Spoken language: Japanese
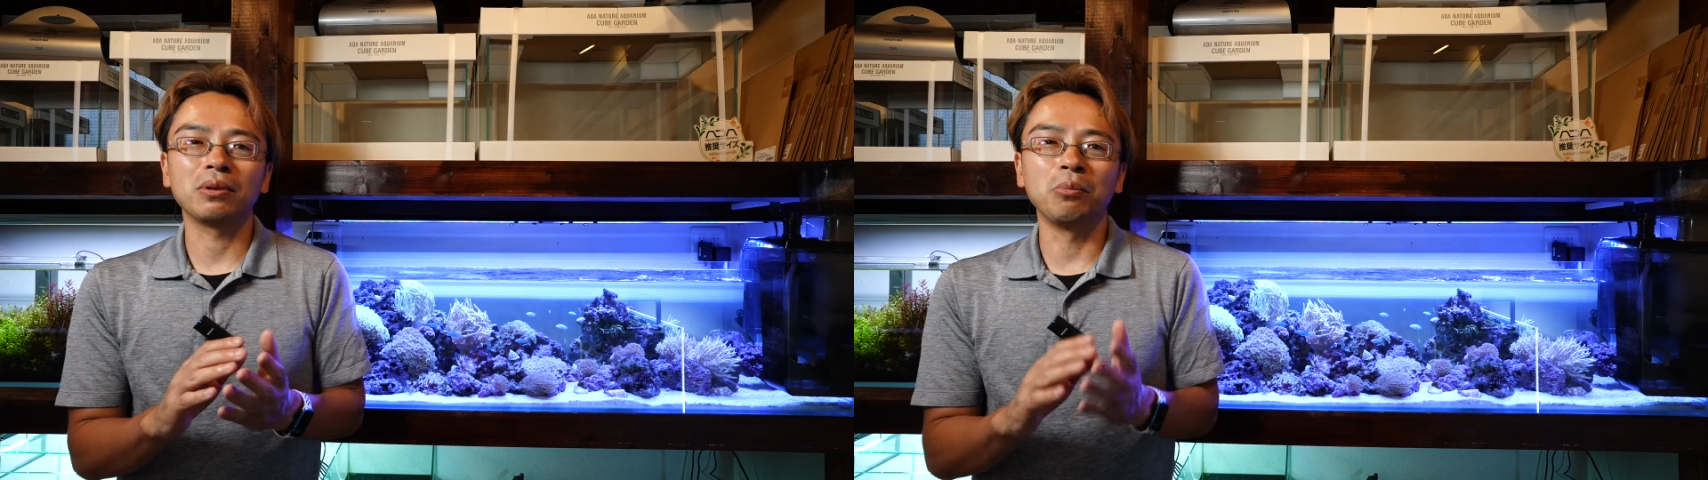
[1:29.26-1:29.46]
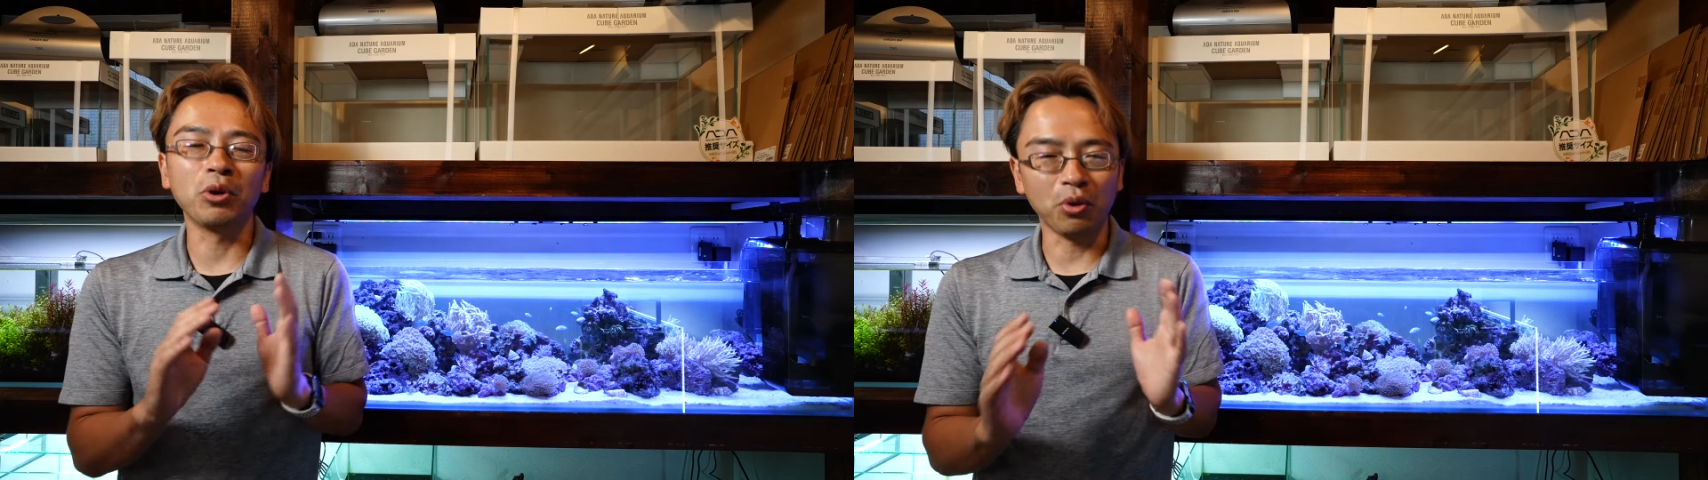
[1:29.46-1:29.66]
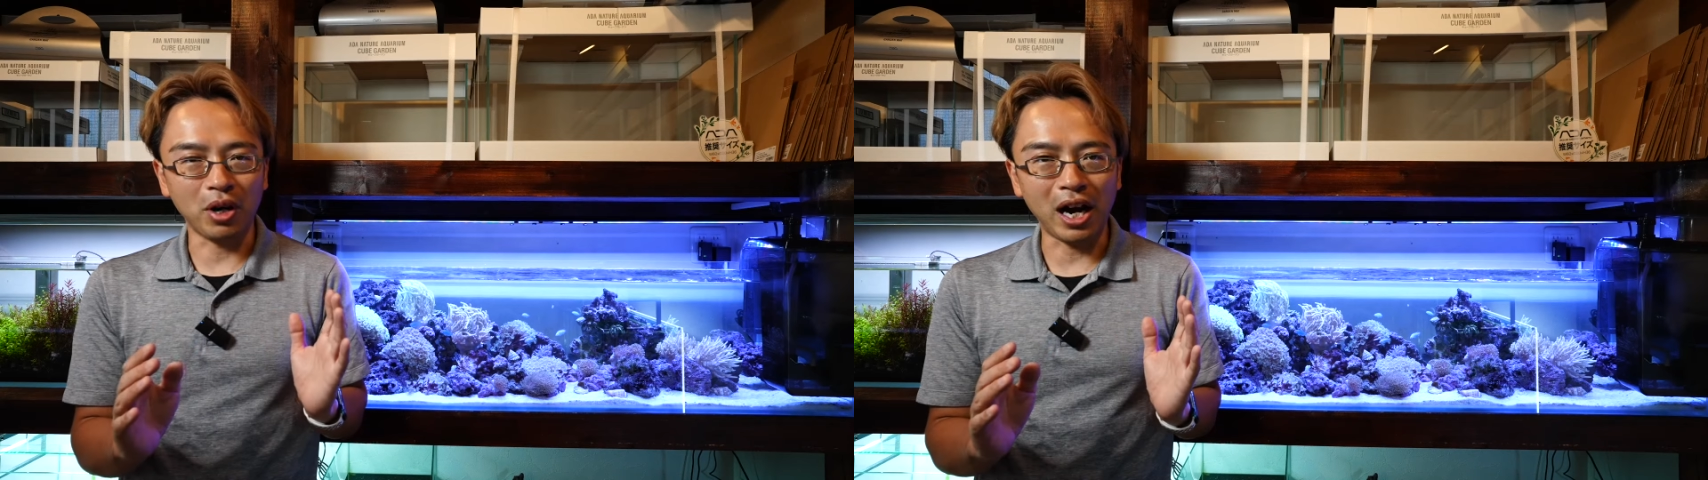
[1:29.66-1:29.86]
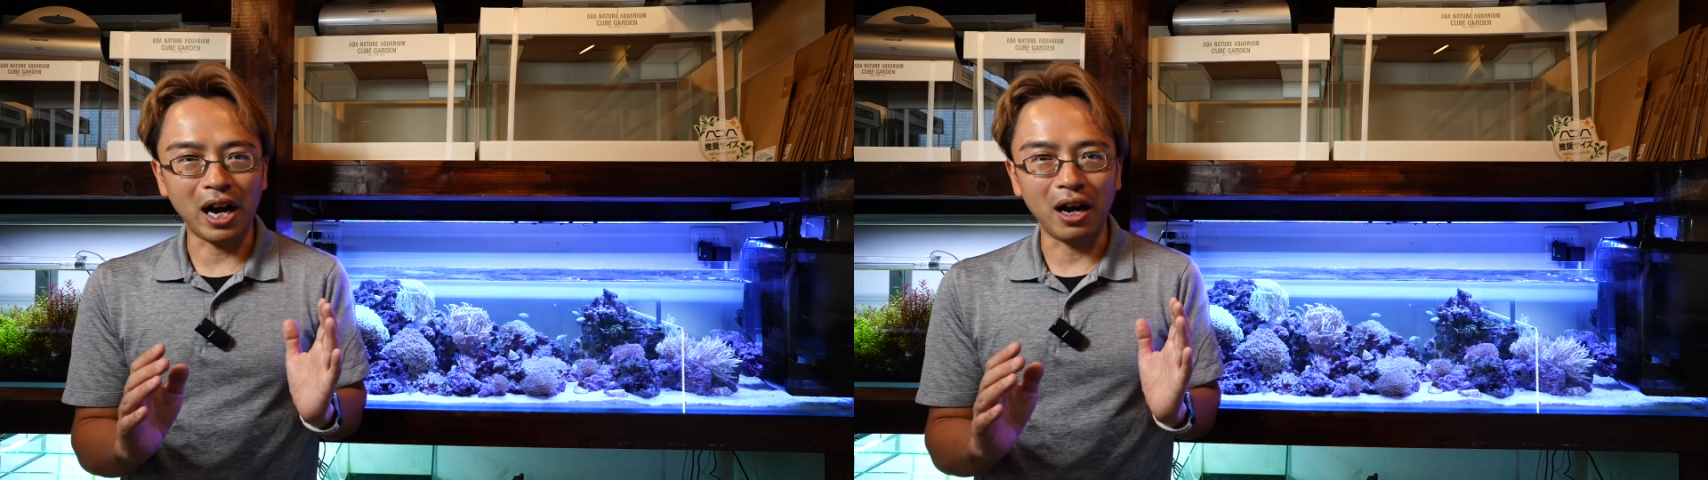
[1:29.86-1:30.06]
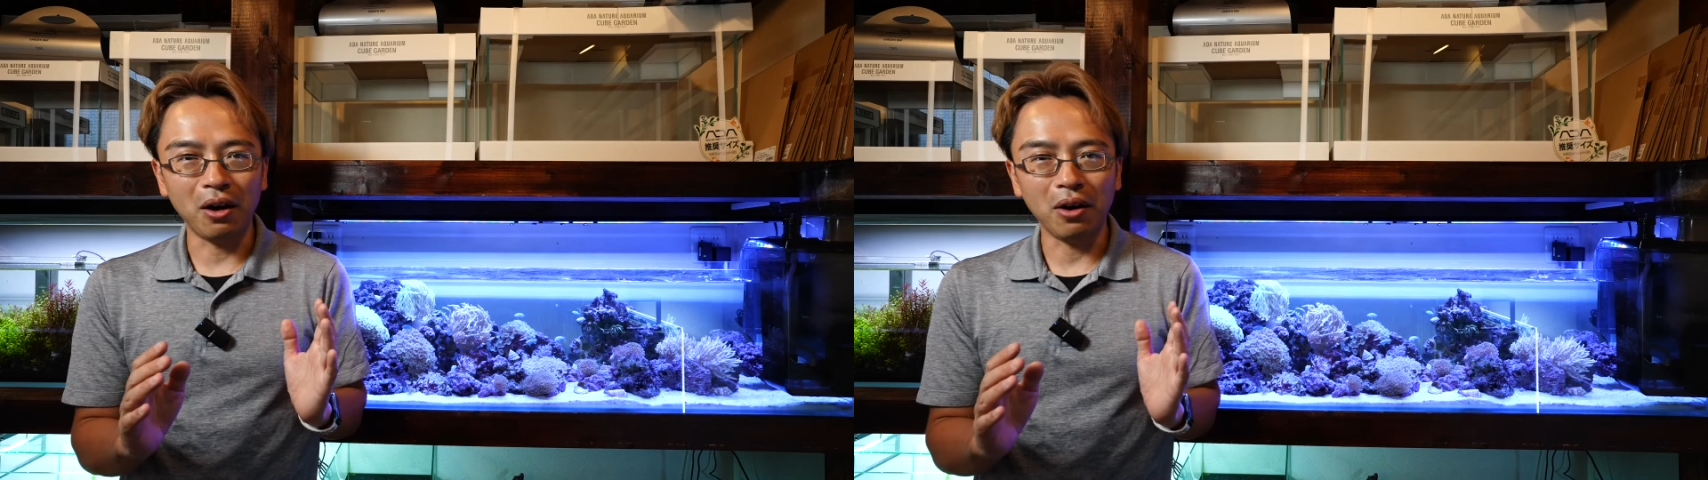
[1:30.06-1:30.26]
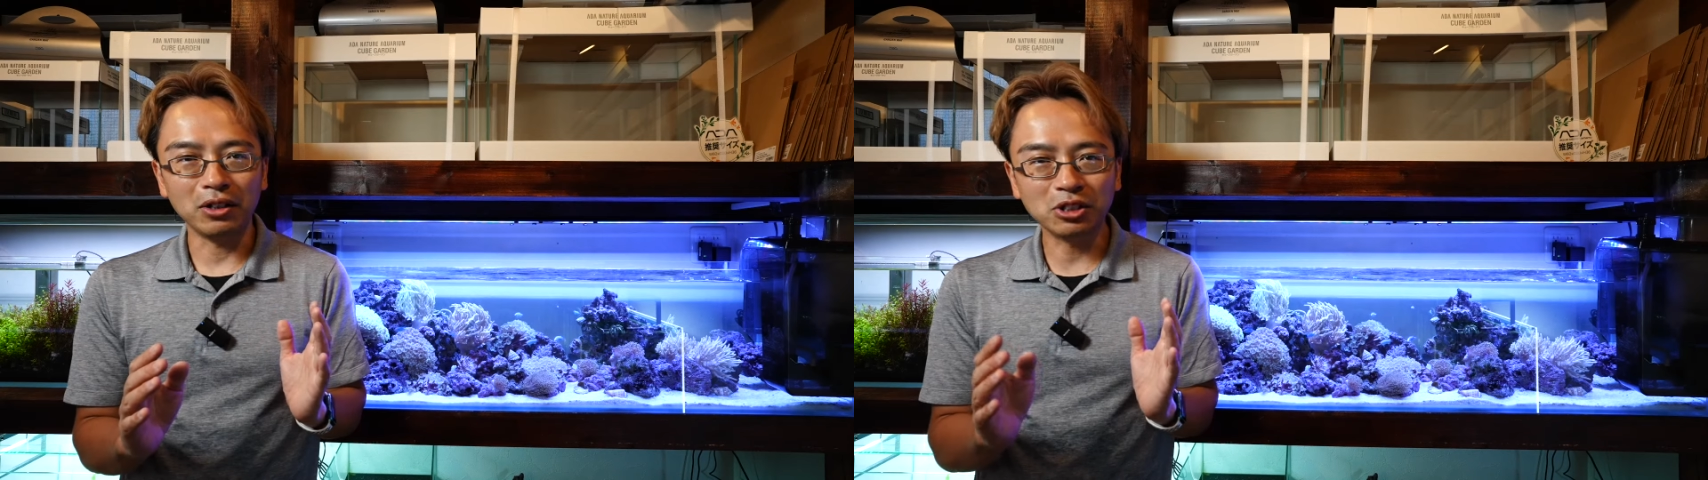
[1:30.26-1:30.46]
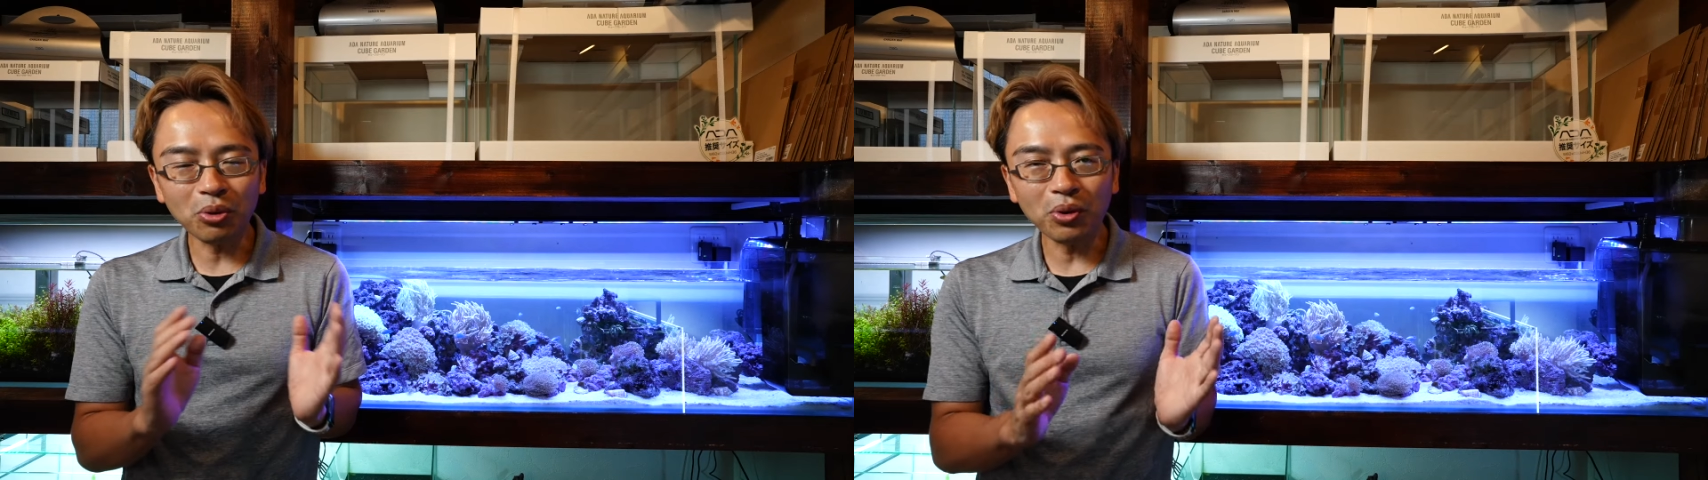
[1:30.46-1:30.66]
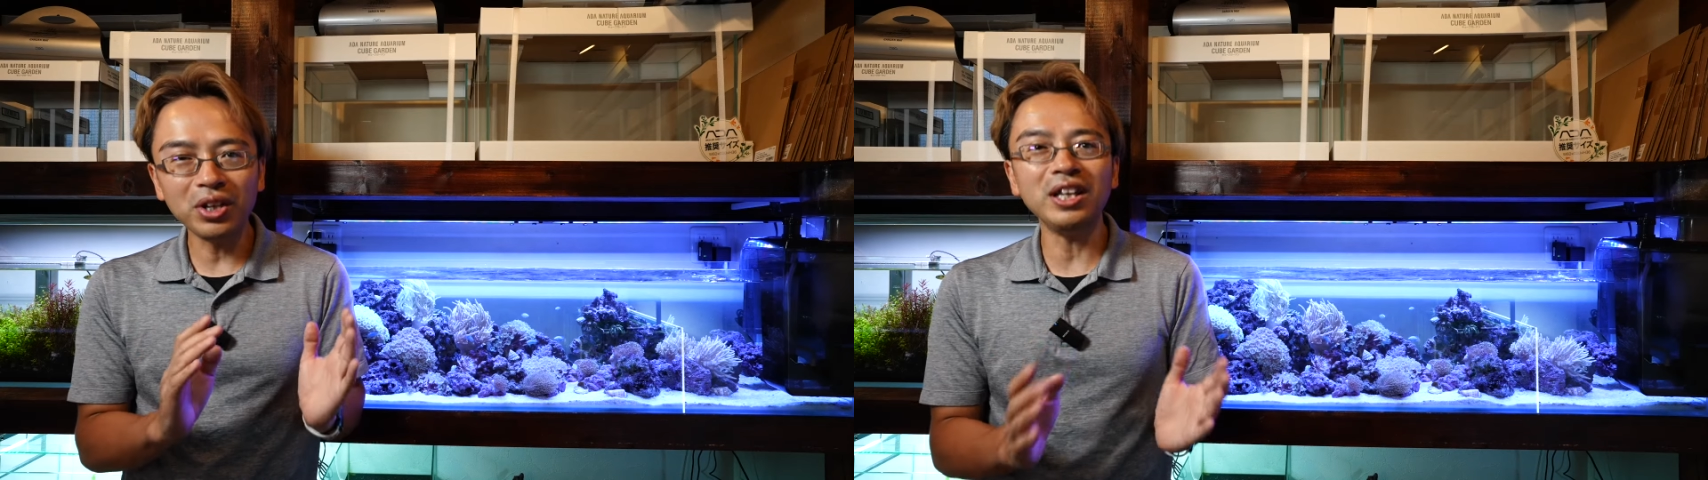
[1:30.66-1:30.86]
模様が
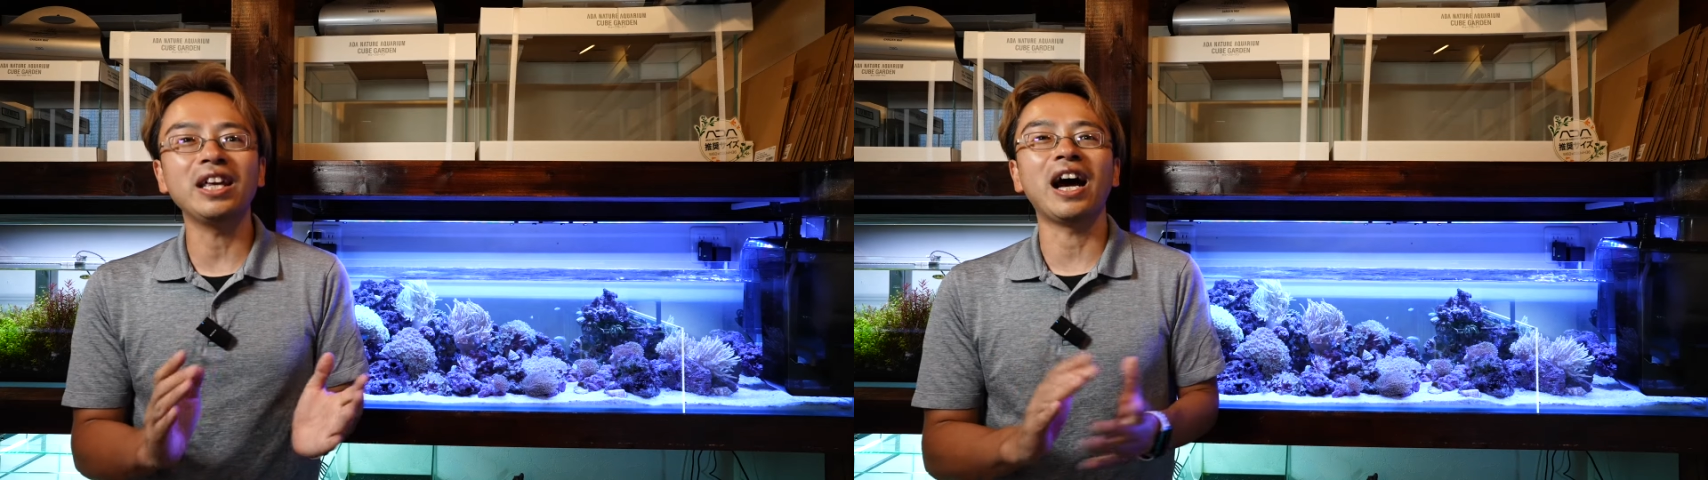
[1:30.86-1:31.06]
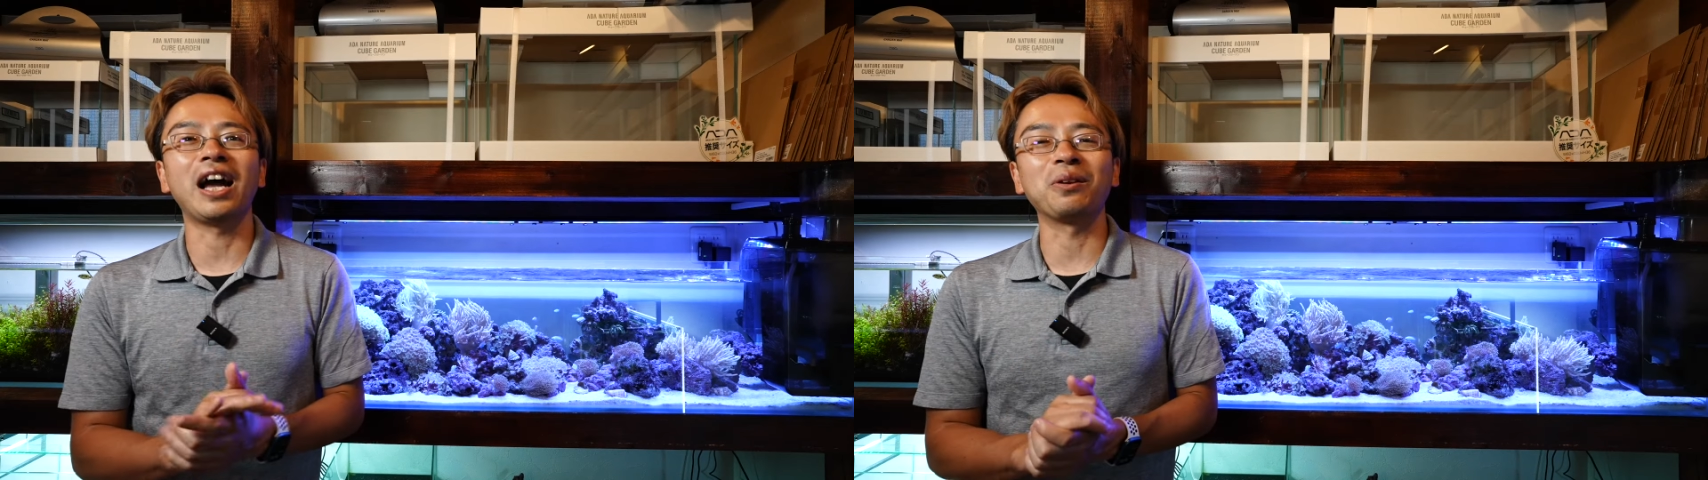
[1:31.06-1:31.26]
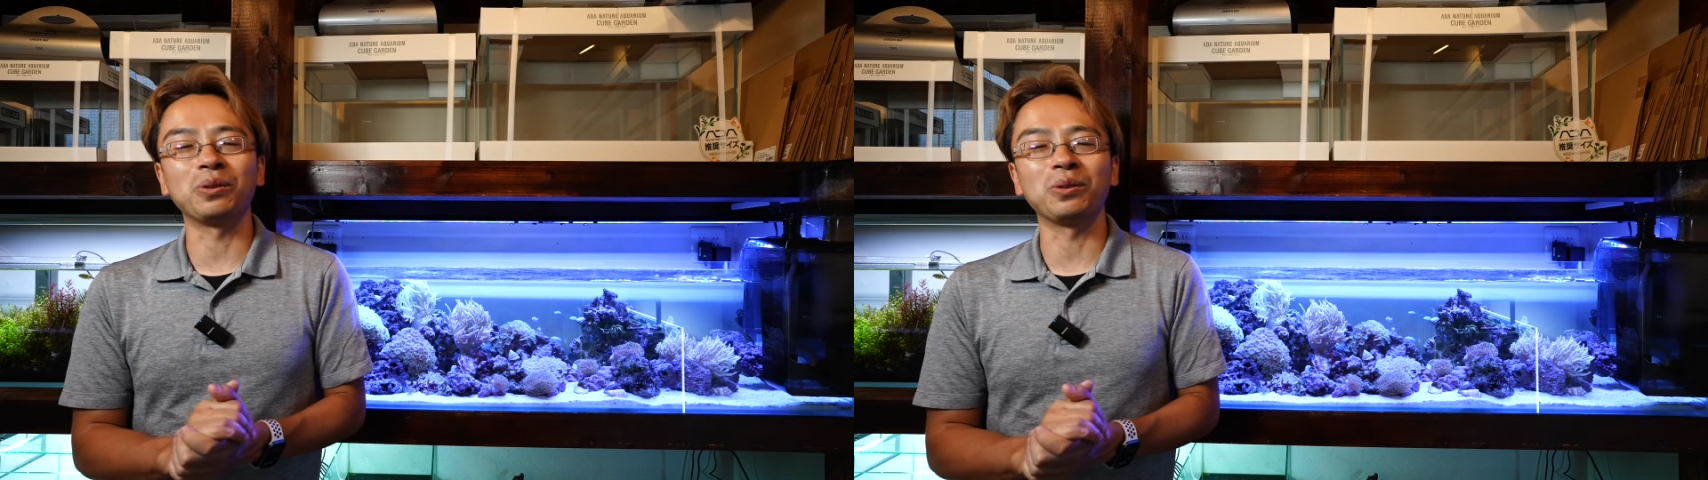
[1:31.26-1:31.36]
上品に入